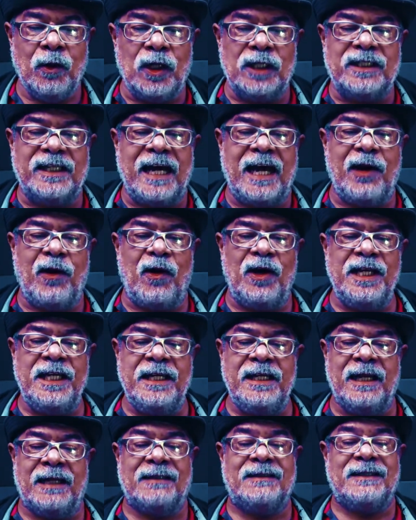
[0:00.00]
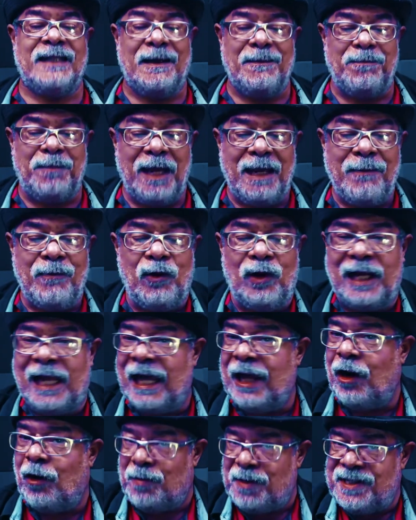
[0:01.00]
Outra heroína, também
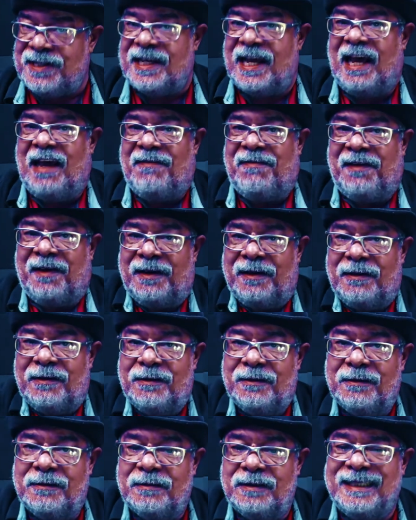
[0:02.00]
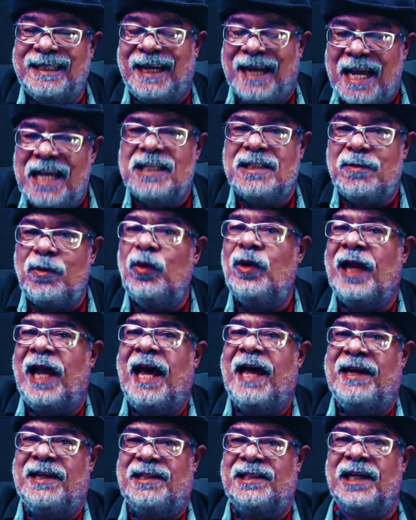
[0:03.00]
mulher, observem, três
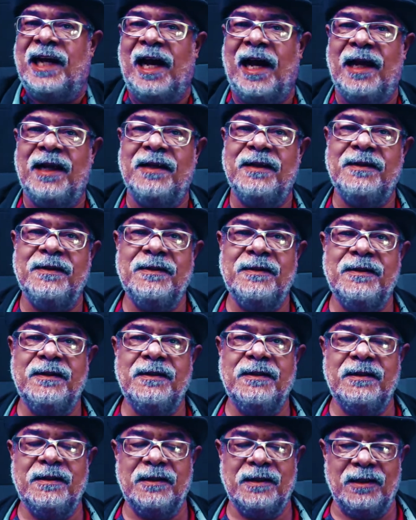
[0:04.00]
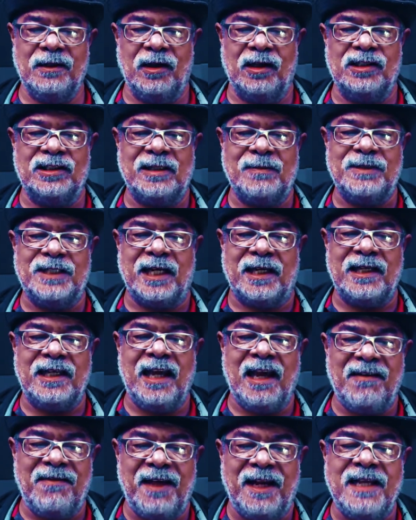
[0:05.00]
mulheres já, nós estamos
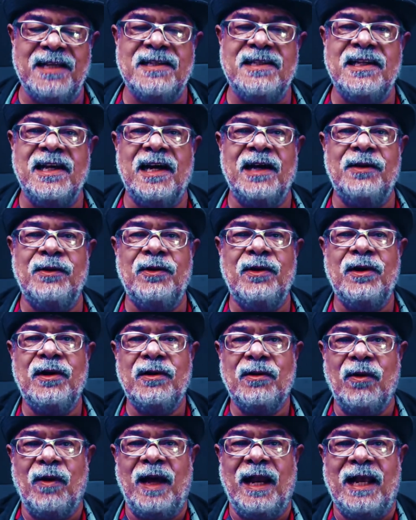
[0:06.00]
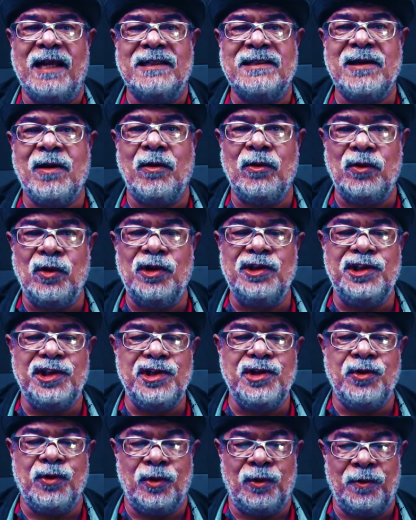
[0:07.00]
aqui reverenciando com relação ao 2
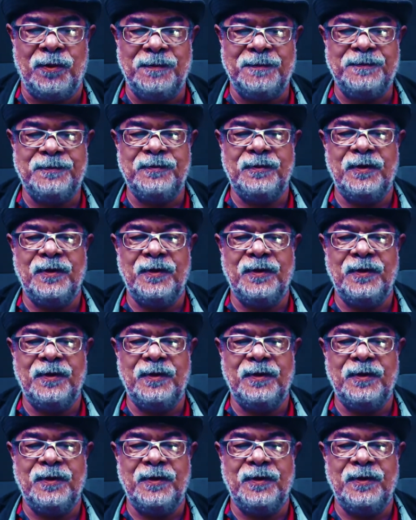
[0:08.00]
de julho.